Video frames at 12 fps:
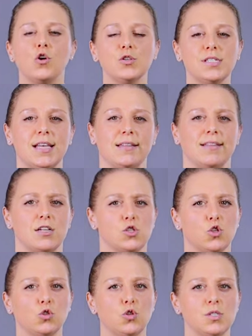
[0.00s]
consente al
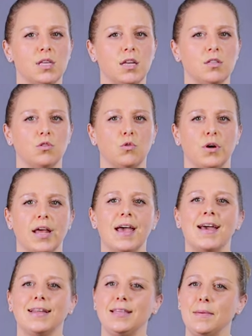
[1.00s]
sottoscrittore
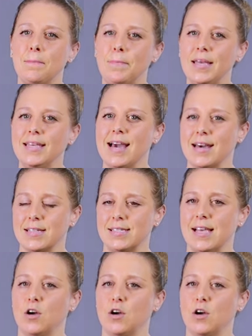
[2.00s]
di impegnarsi